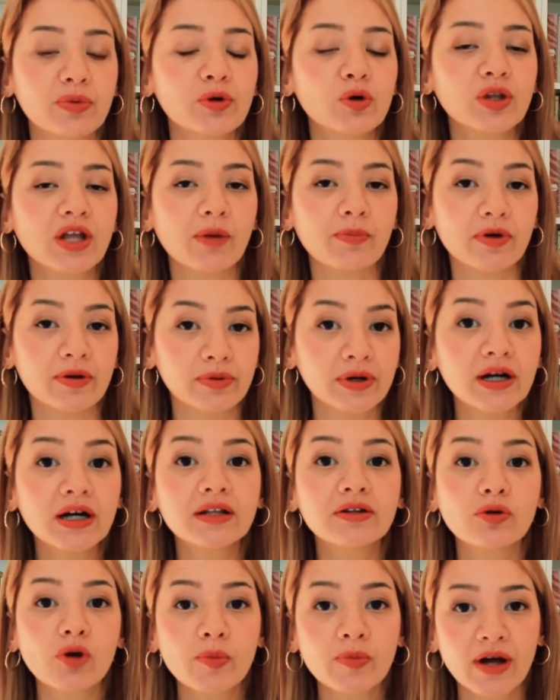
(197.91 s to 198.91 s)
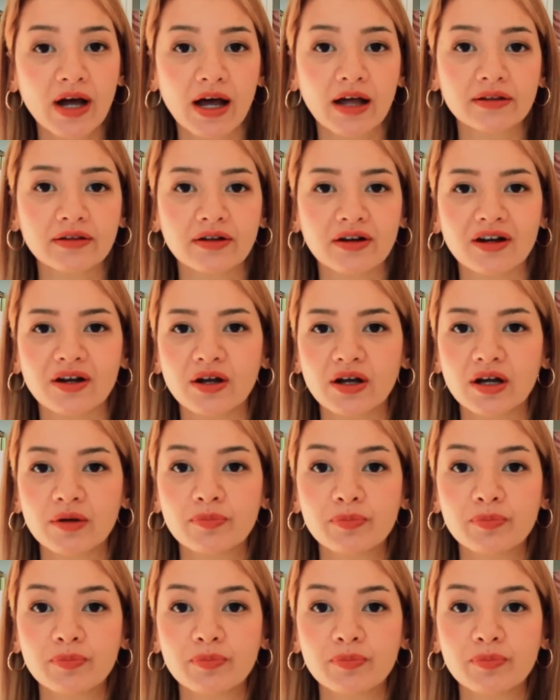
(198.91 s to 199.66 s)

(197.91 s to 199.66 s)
พูดกับเพื่อนร่วมงานหรือ